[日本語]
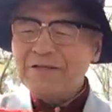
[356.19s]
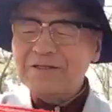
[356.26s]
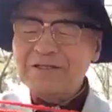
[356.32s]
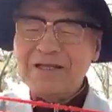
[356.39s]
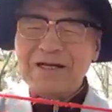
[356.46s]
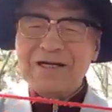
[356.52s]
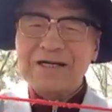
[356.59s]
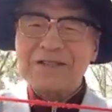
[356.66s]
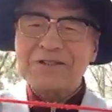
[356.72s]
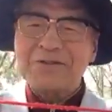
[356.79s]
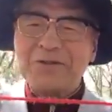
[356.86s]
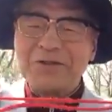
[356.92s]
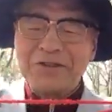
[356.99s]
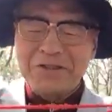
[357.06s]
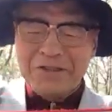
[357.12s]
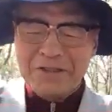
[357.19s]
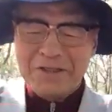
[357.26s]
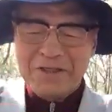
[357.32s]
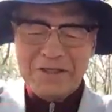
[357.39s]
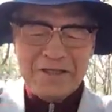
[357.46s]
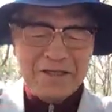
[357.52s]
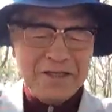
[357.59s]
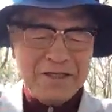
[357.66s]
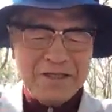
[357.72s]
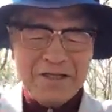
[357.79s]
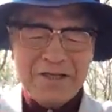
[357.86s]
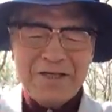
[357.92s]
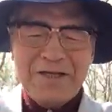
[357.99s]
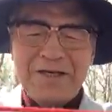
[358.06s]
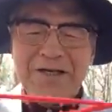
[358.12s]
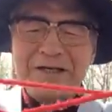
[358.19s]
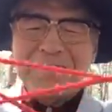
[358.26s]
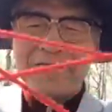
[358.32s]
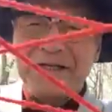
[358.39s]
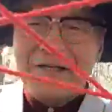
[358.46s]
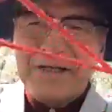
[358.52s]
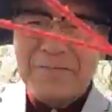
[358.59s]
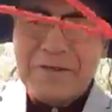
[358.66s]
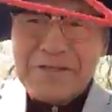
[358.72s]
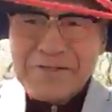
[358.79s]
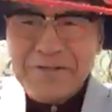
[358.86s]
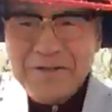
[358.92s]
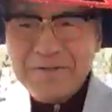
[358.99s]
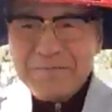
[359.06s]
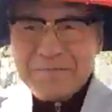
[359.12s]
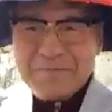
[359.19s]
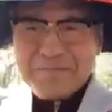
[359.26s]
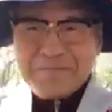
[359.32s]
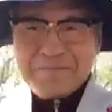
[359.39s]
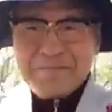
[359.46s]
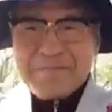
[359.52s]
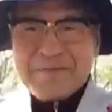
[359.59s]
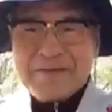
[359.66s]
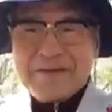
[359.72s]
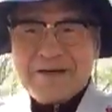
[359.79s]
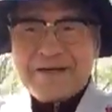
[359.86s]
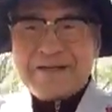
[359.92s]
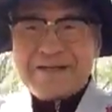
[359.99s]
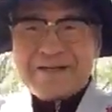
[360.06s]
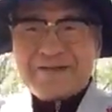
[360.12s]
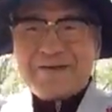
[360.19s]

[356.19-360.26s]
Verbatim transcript: 二段はしごに、はい、なりますね。はい。